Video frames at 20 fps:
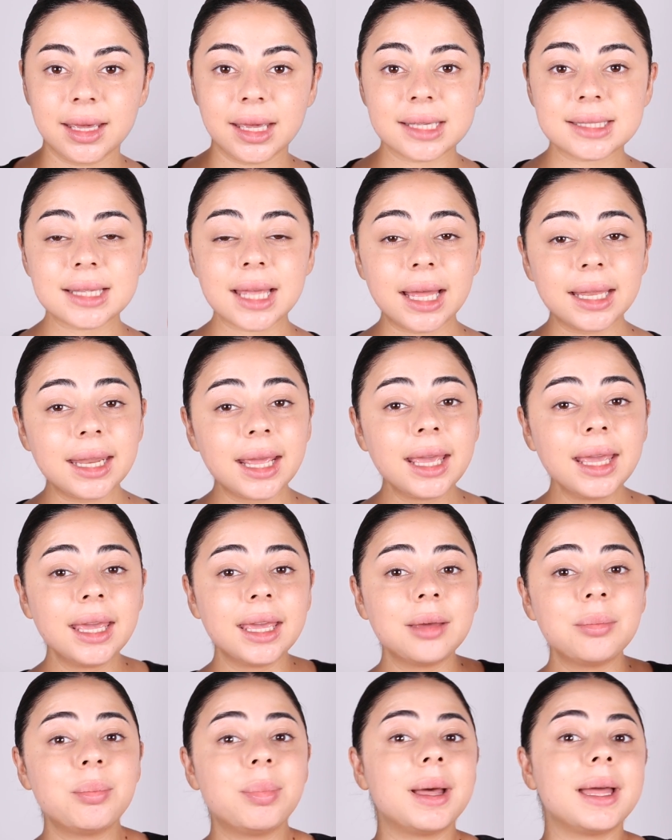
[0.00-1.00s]
اذا انا
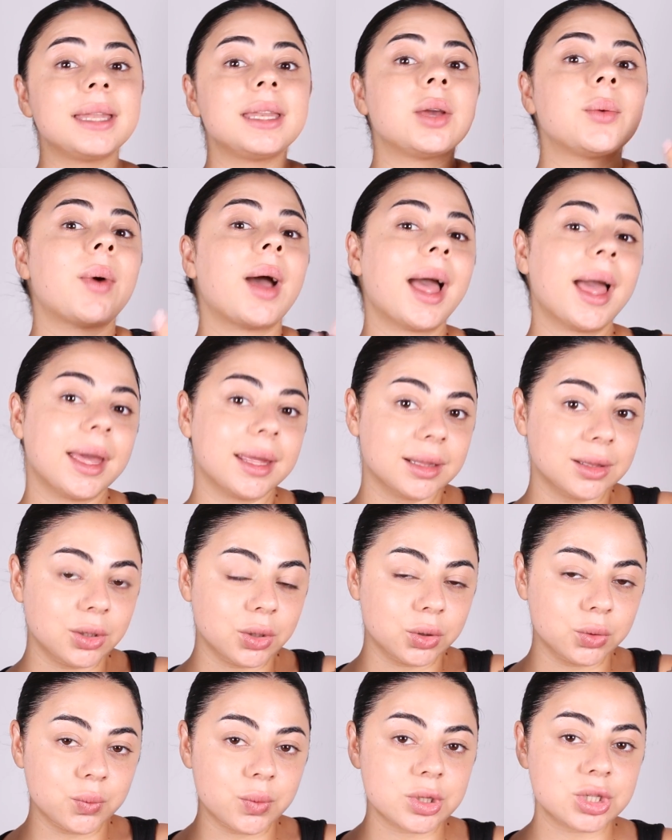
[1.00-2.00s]
حابة اني وحد
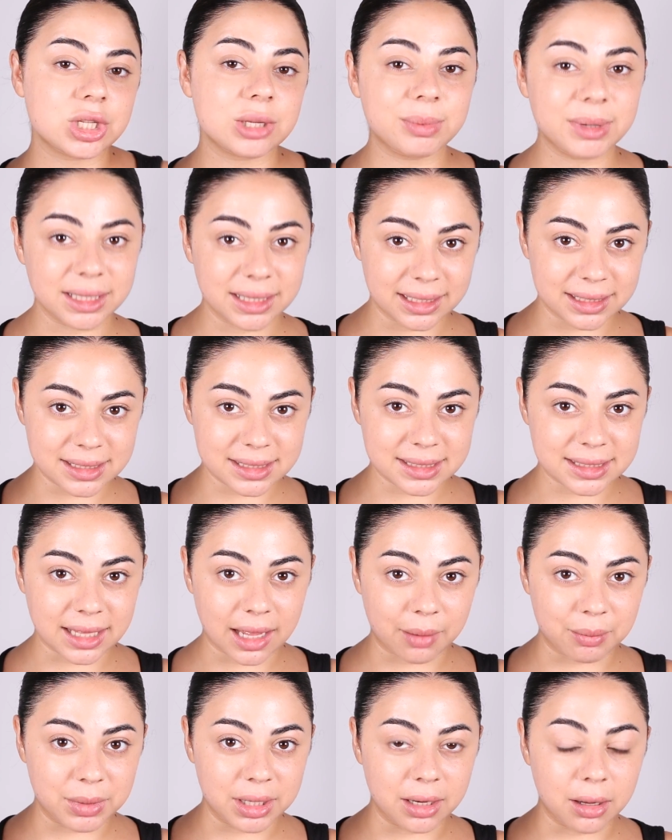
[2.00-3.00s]
لون وجهي بقدر
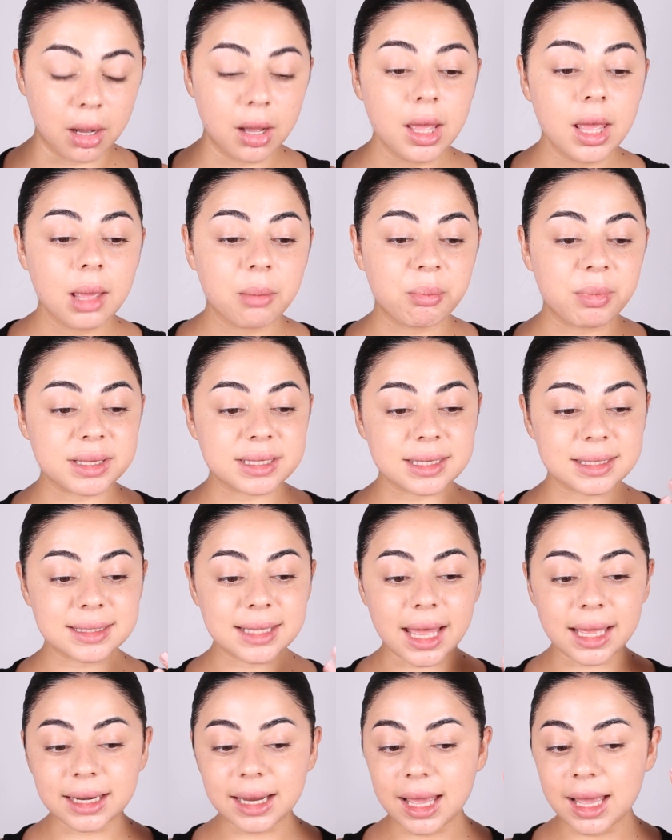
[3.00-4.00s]
استعملها بس
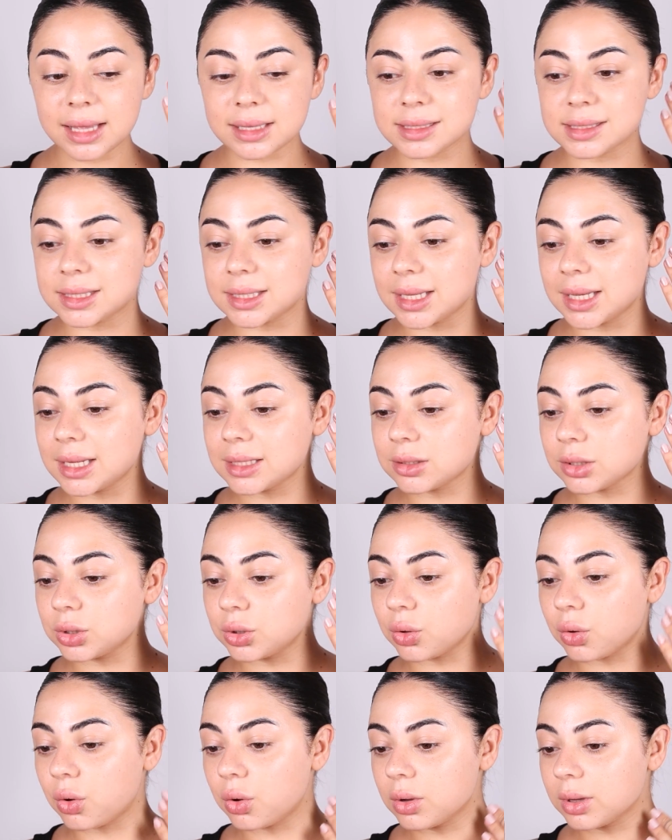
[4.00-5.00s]
اذا انا حسيت
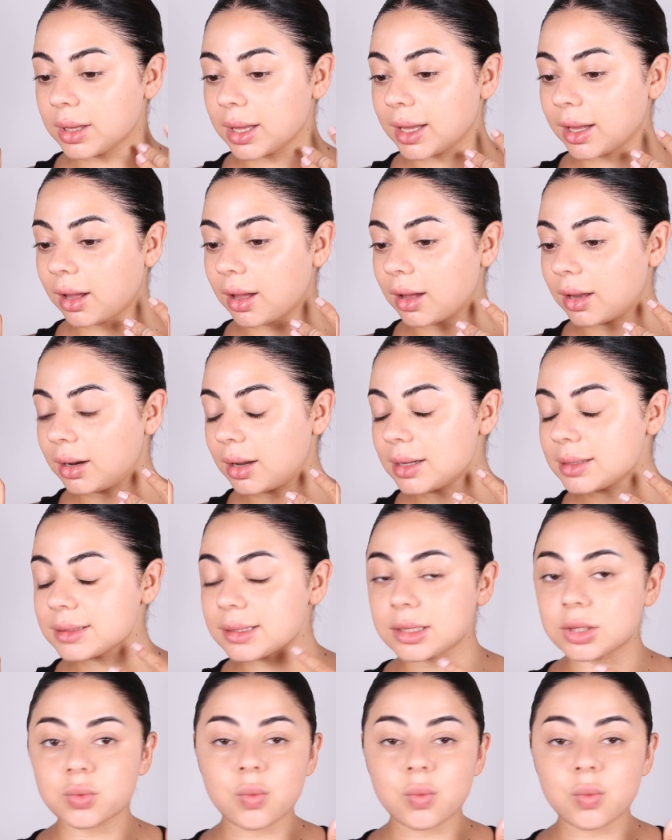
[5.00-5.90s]
انه اوكي خلاص